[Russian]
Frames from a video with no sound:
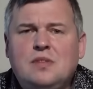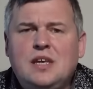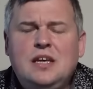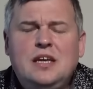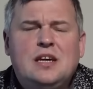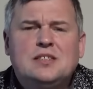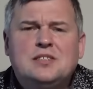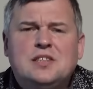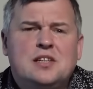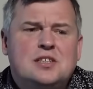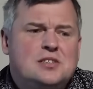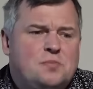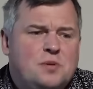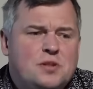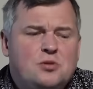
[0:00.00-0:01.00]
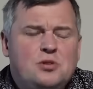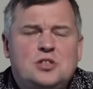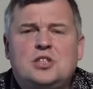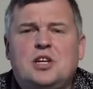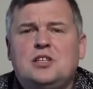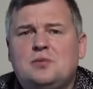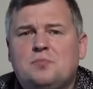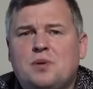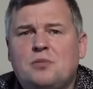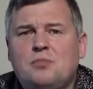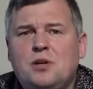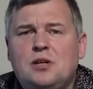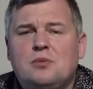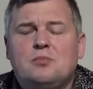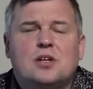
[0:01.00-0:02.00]
И казалось бы, ну решайте
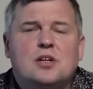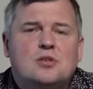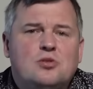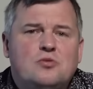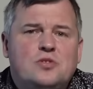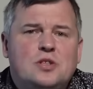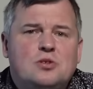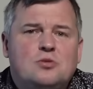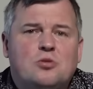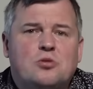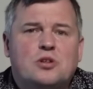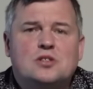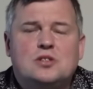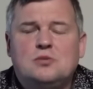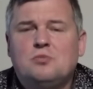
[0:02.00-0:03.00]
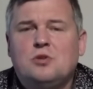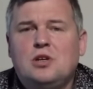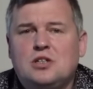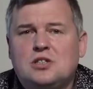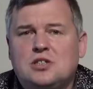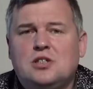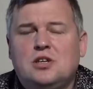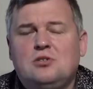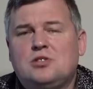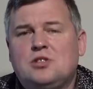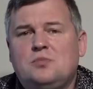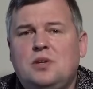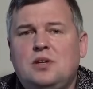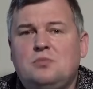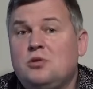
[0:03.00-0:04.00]
проблемы, готовьте город, тем более ожидаются
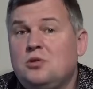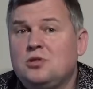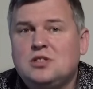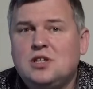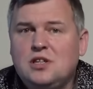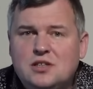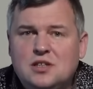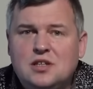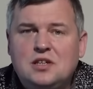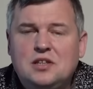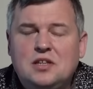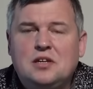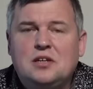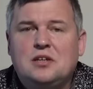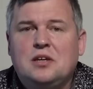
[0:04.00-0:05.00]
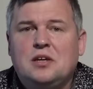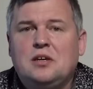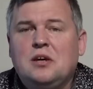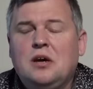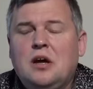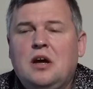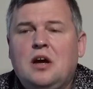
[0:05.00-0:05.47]
перебои с электроэнергией,